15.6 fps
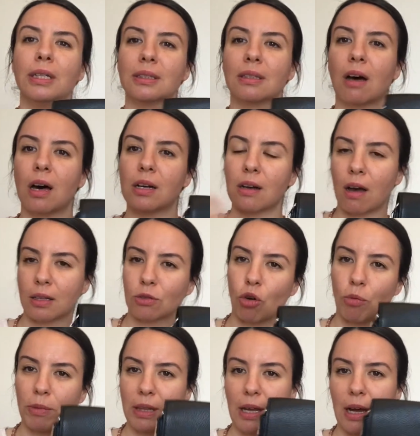Daha rahat
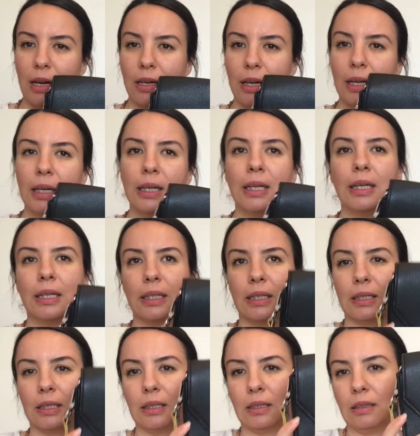kombinlerle
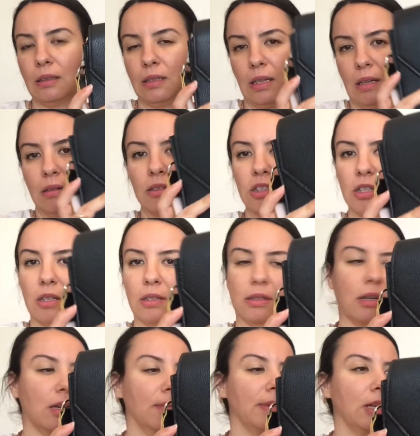e, hani
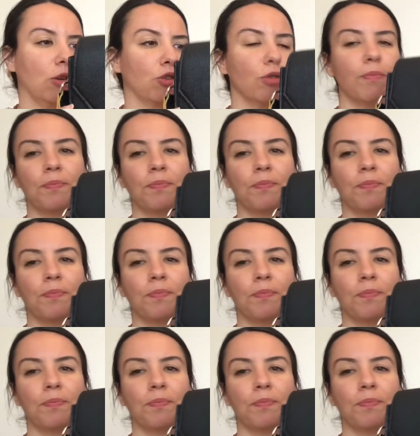takabiliyorum.